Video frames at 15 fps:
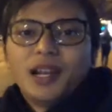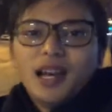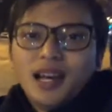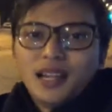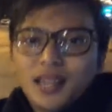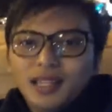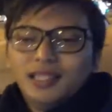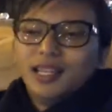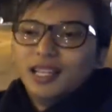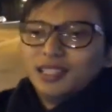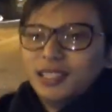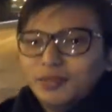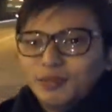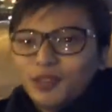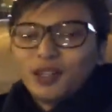bareng Ara di
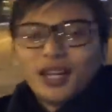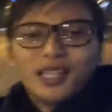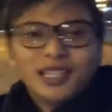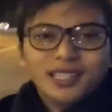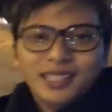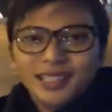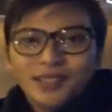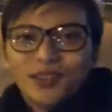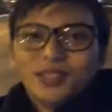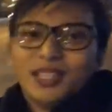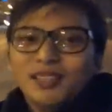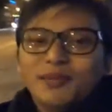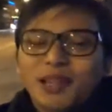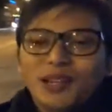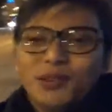Helsingborg kali ini di kota
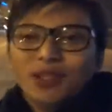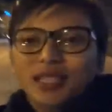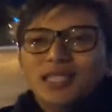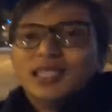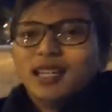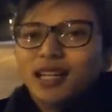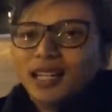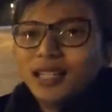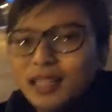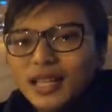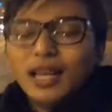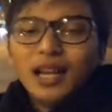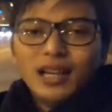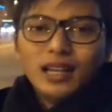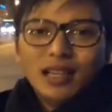di mana gue tinggal.
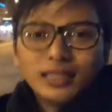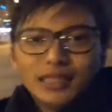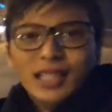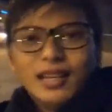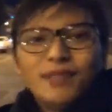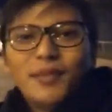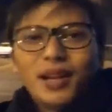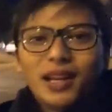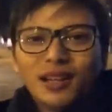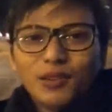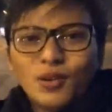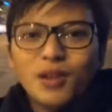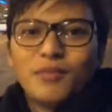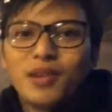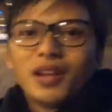Uh, setelah kemarin
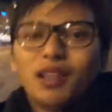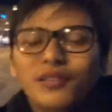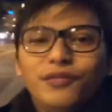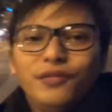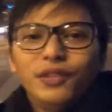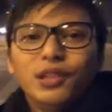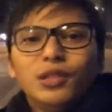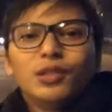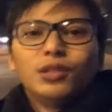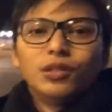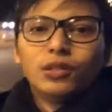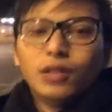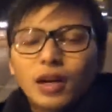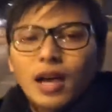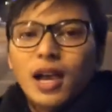gue
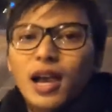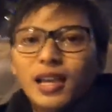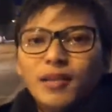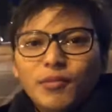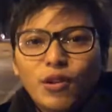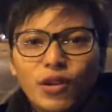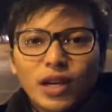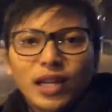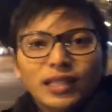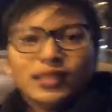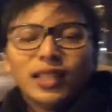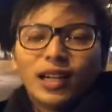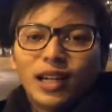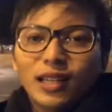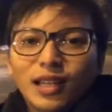mereview ayam goreng
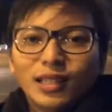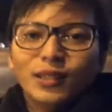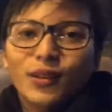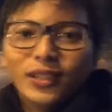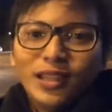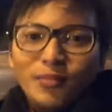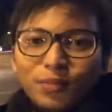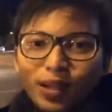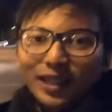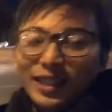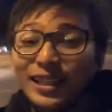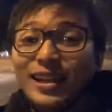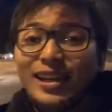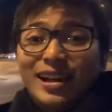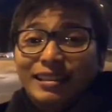terenak di Gothenburg
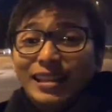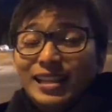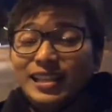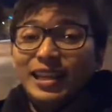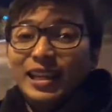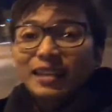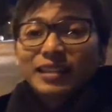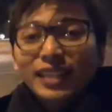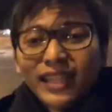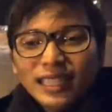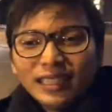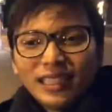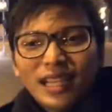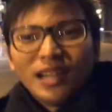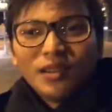ya katanya,
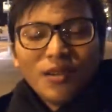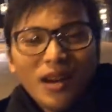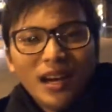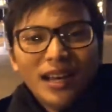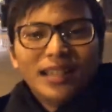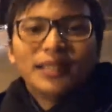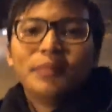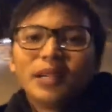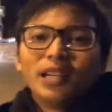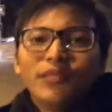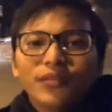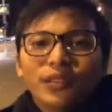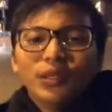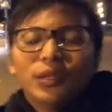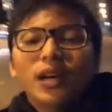sekarang gue akan
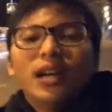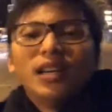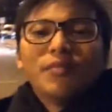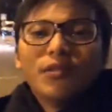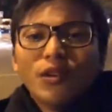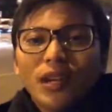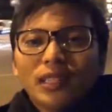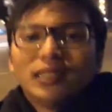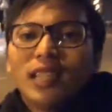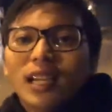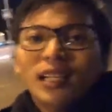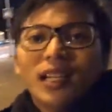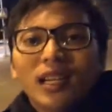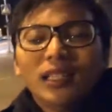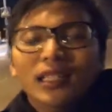mereview ayam goreng
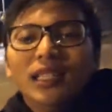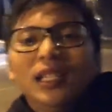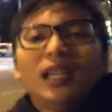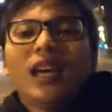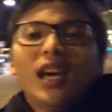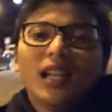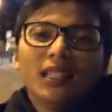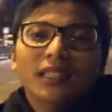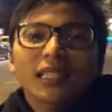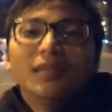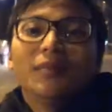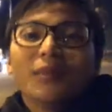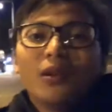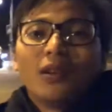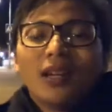terenak di
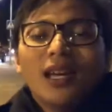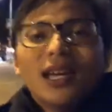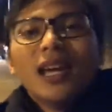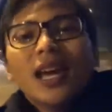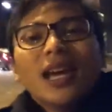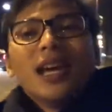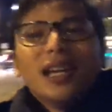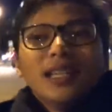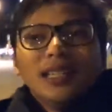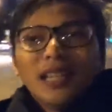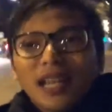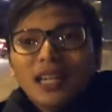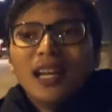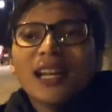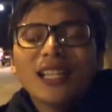Helsingborg.
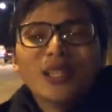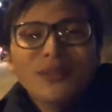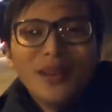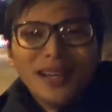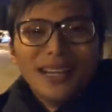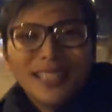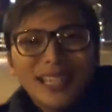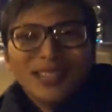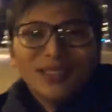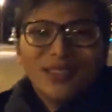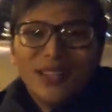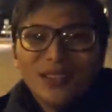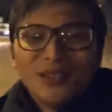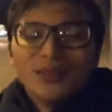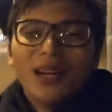Karena cuma ada satu
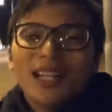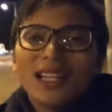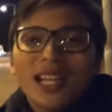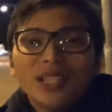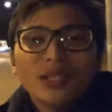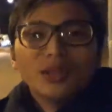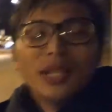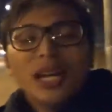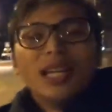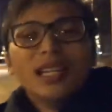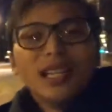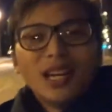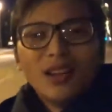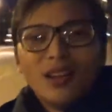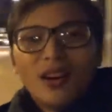yang jual dan juga
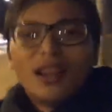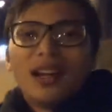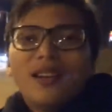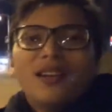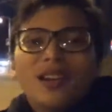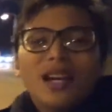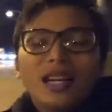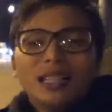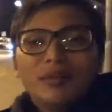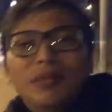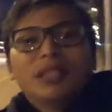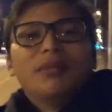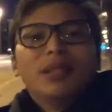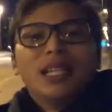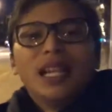ini kalau orang-orang
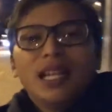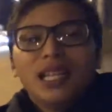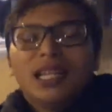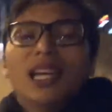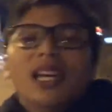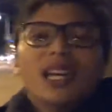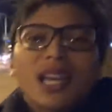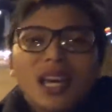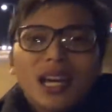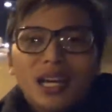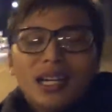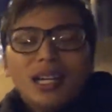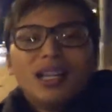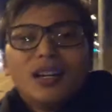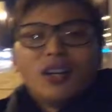teman-teman dari
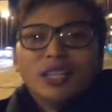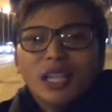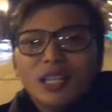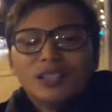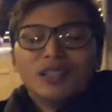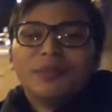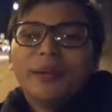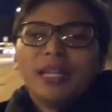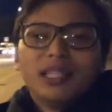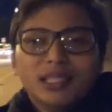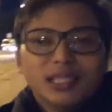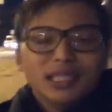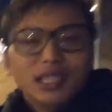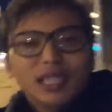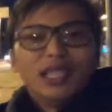uh, kota Lund main
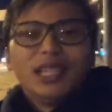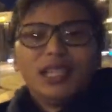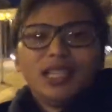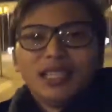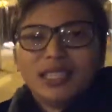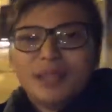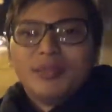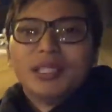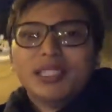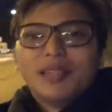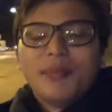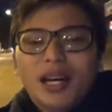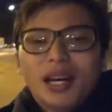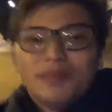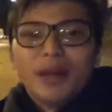kesini kita
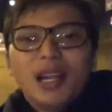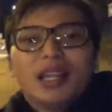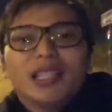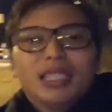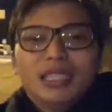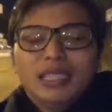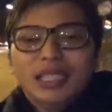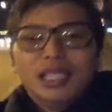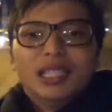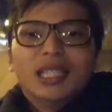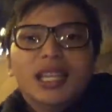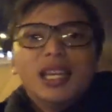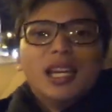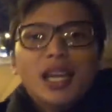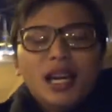biasanya makan bareng di sini.
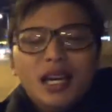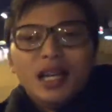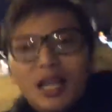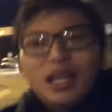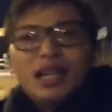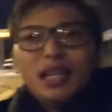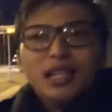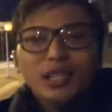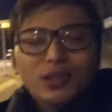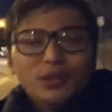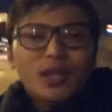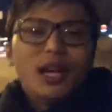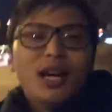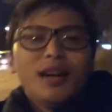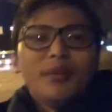Uh, ini
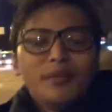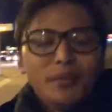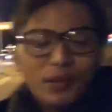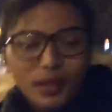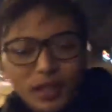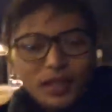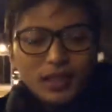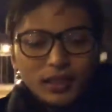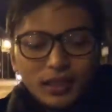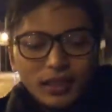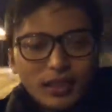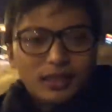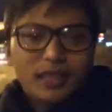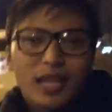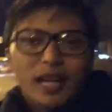juga mungkin yang
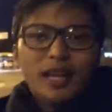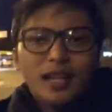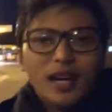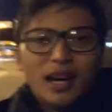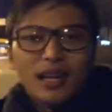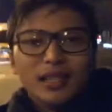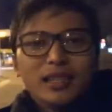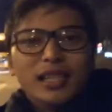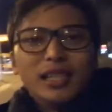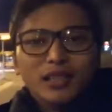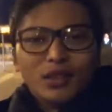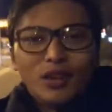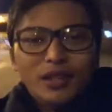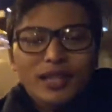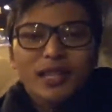terenak di
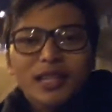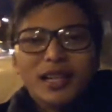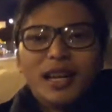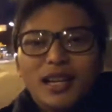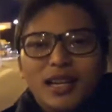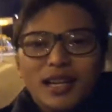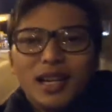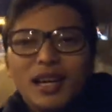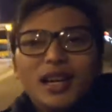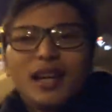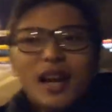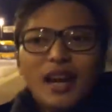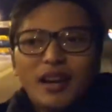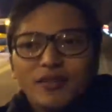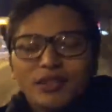Skone karena
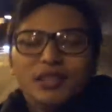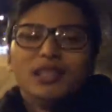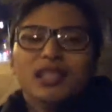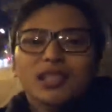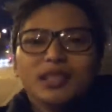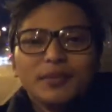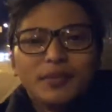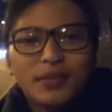KFC